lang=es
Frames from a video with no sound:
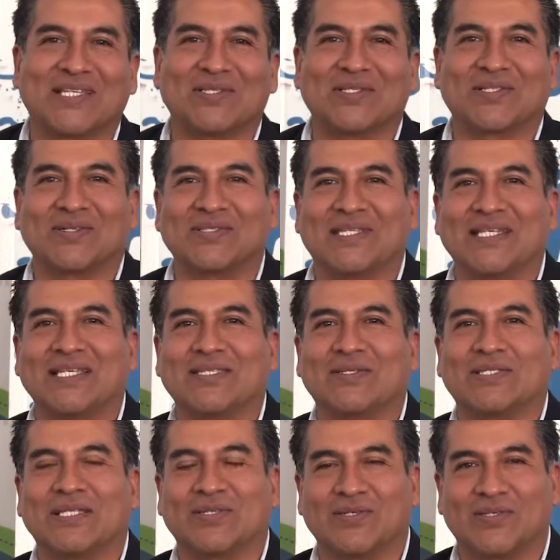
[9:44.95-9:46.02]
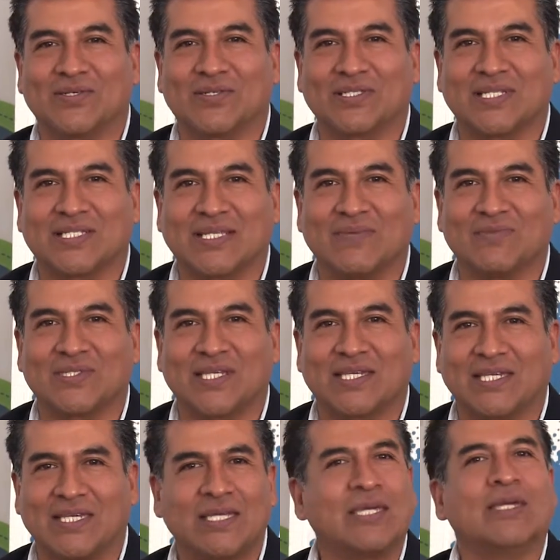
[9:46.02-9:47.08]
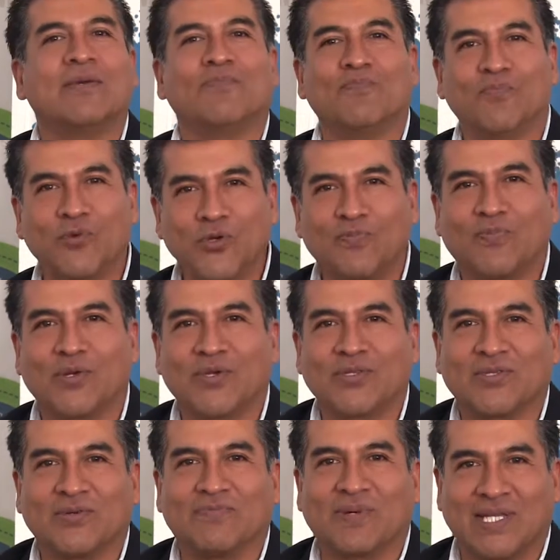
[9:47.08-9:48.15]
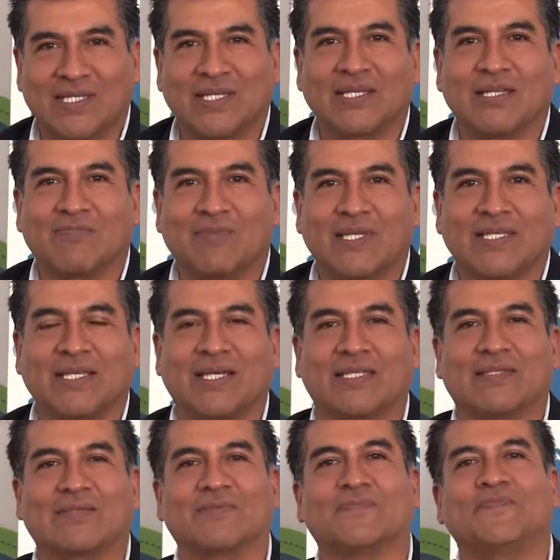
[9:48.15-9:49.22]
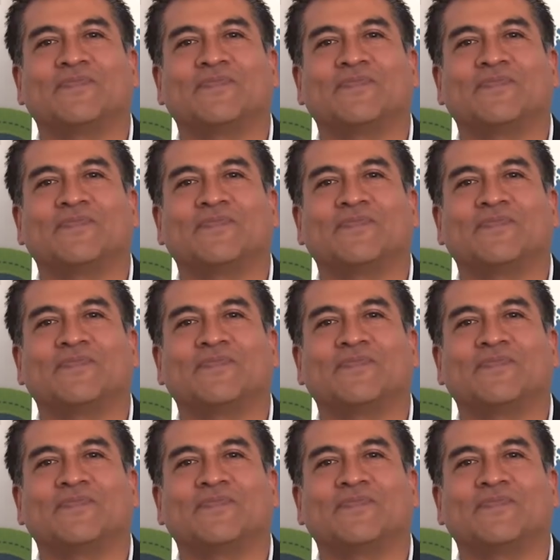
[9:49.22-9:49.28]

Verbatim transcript: esos contenidos y nosotros estamos aquí muy pronto para seguir platicando.